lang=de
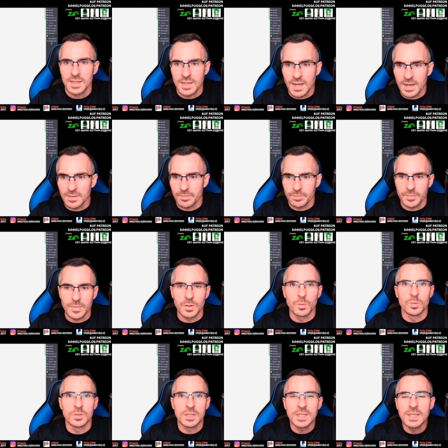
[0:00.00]
Ja,
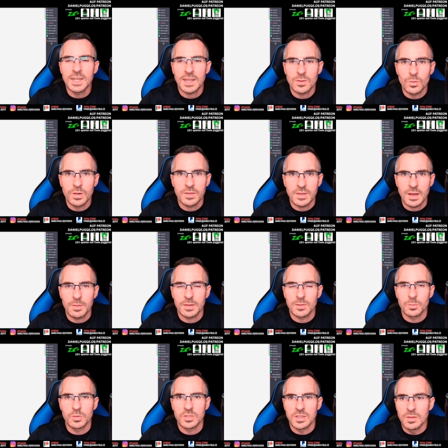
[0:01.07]
und die natürlich selber
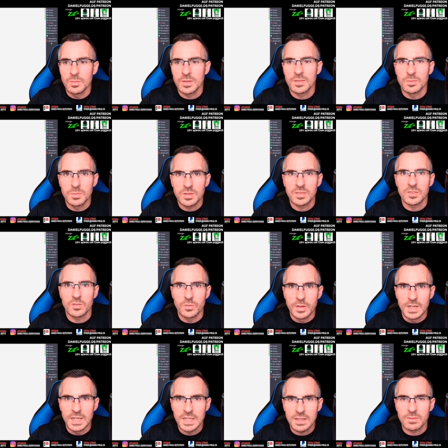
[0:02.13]
zu bestimmen, ist ein bisschen
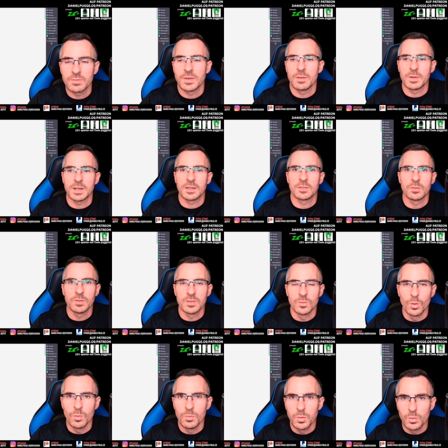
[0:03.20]
schwierig, weil man das
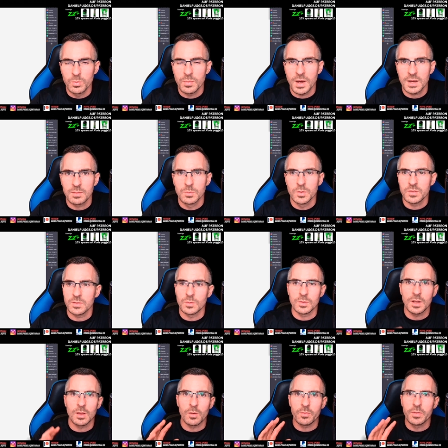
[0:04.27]
sowieso im Blut machen müsste
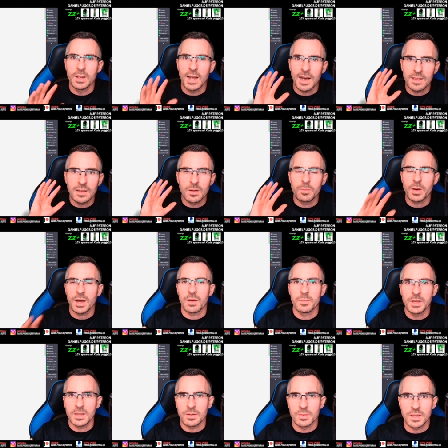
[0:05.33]
und dann noch viele andere
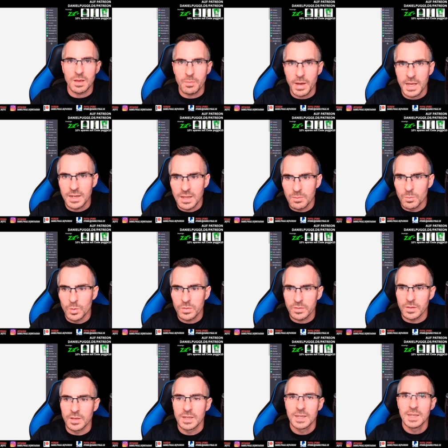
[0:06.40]
Parameter mit dabei nehmen
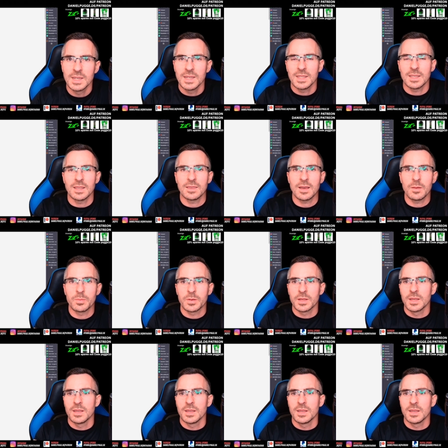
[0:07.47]
müsste. Deshalb